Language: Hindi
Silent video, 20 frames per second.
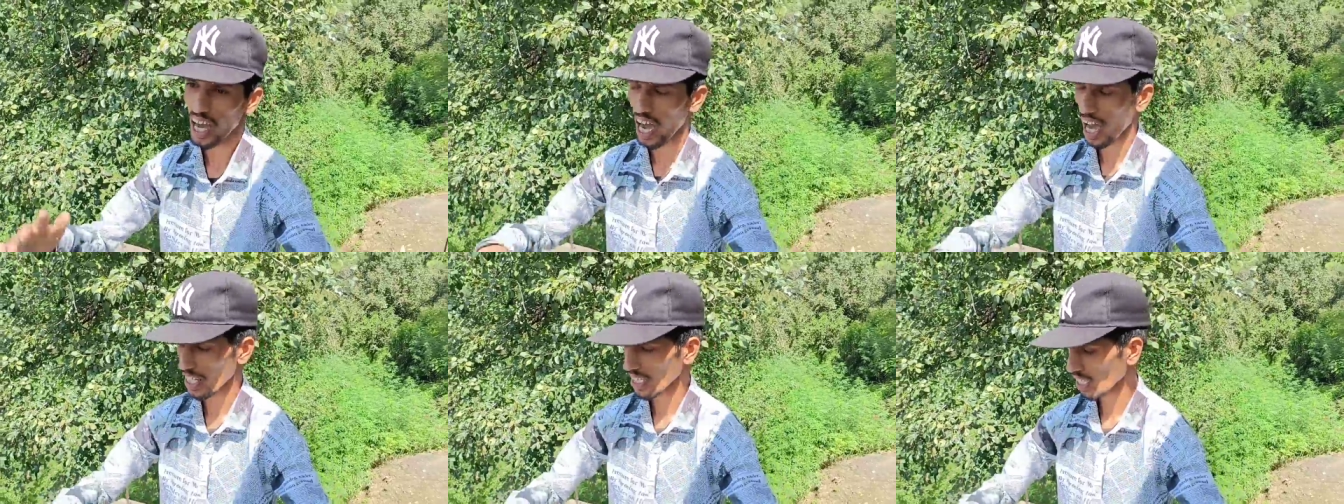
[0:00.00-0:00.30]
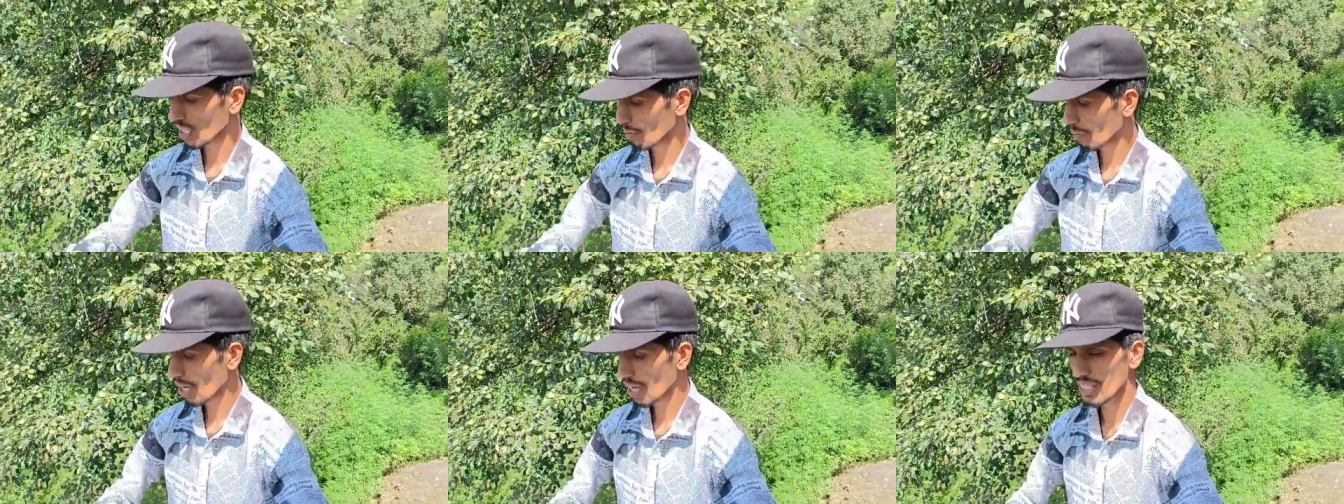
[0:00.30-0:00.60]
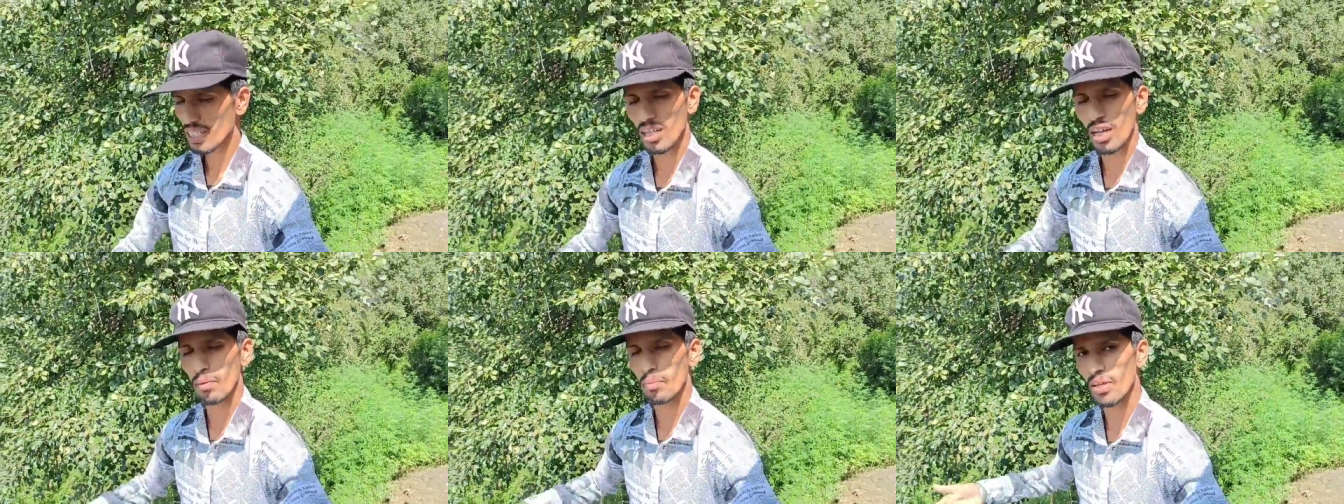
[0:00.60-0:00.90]
आने के
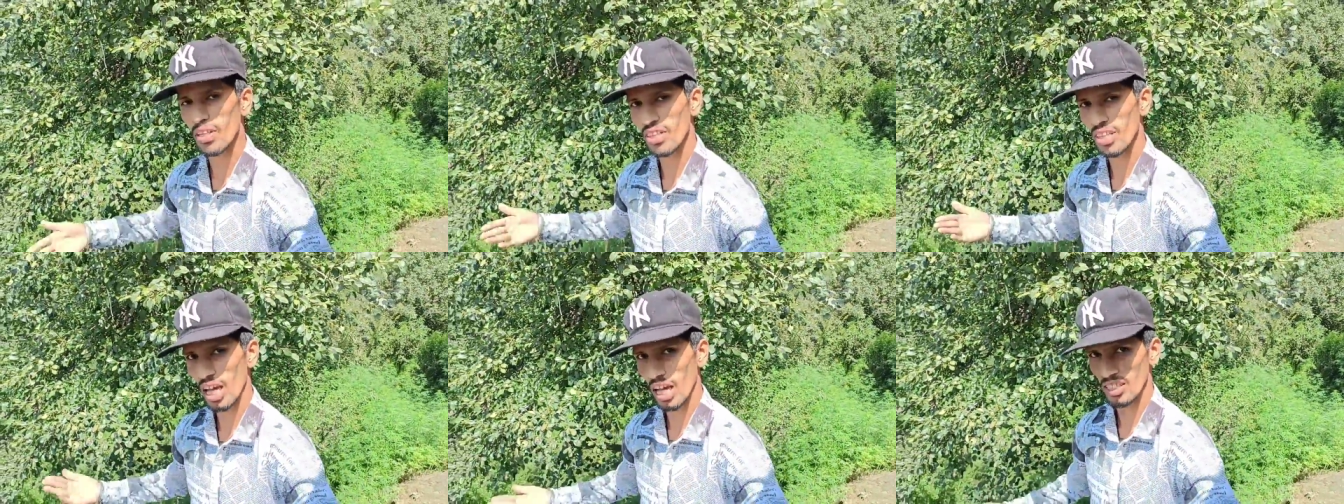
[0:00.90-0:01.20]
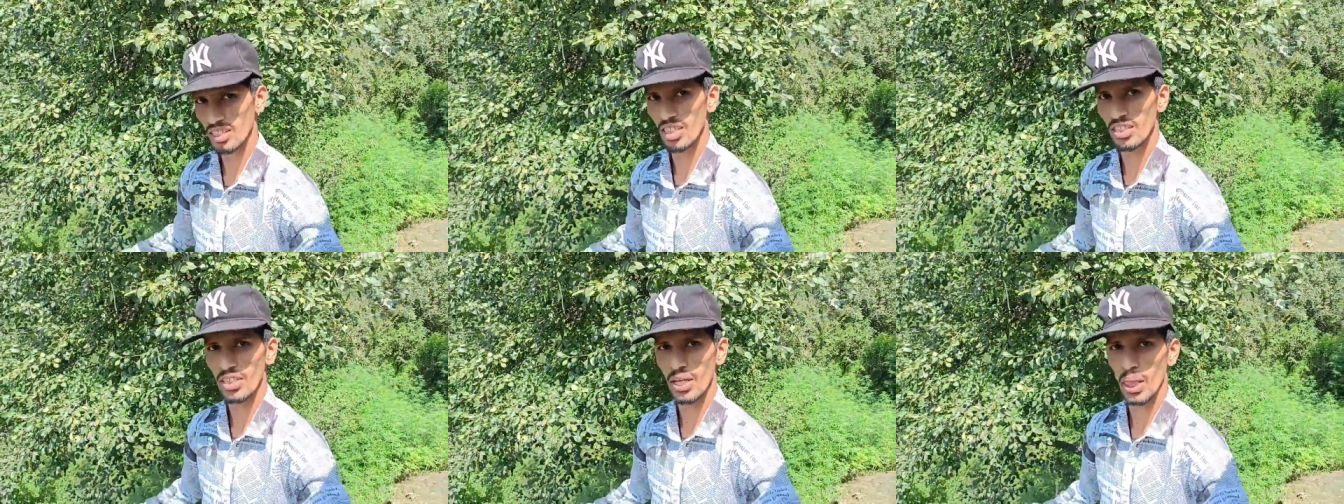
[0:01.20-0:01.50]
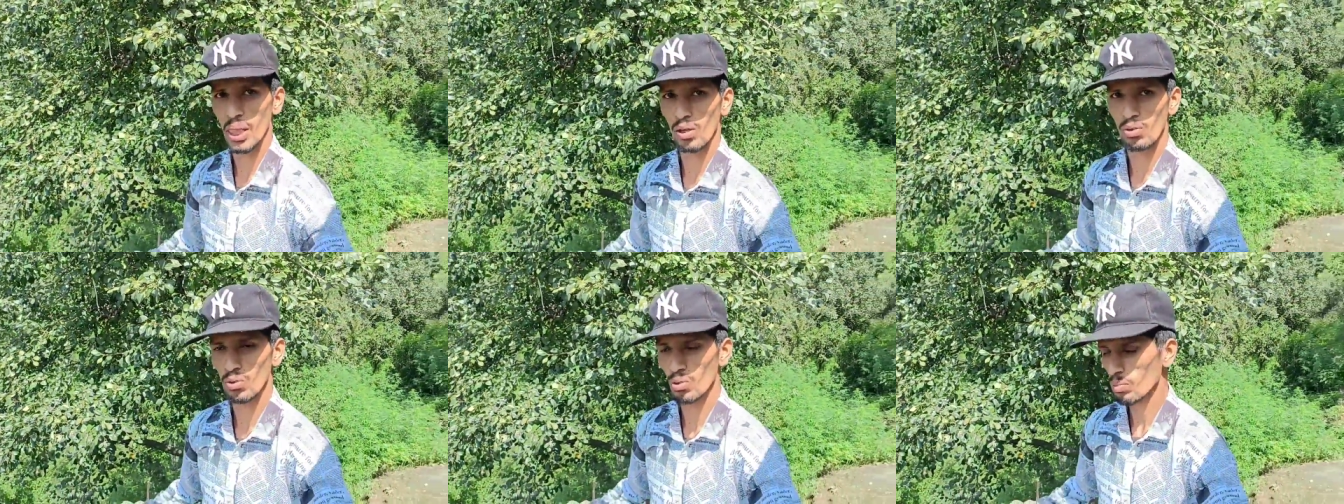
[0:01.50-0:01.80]
बाद अभी नाश्ता कर
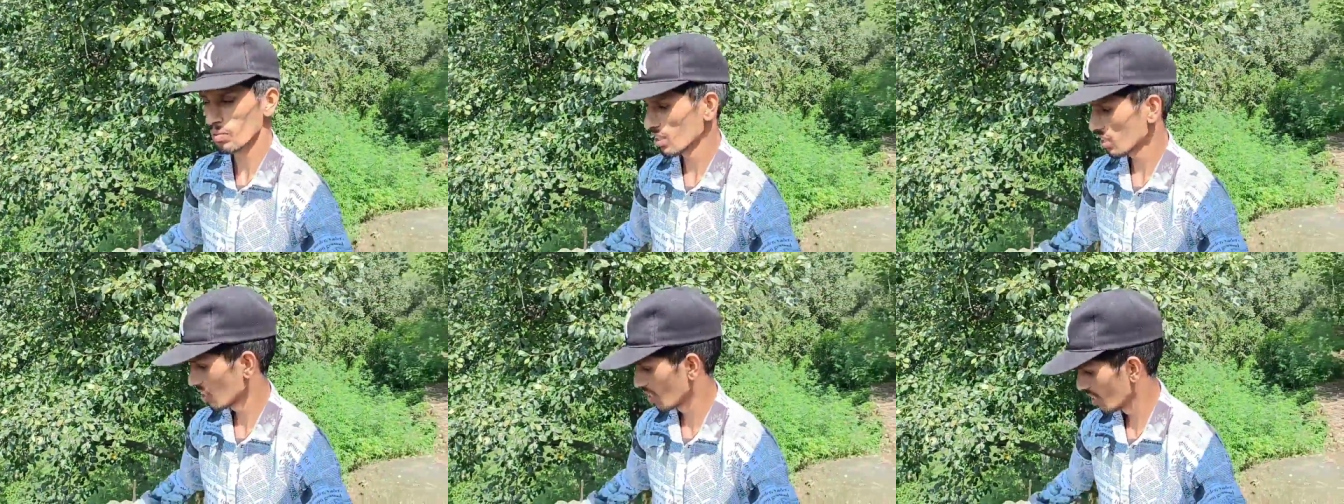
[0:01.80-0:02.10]
रहा हूँ सुबह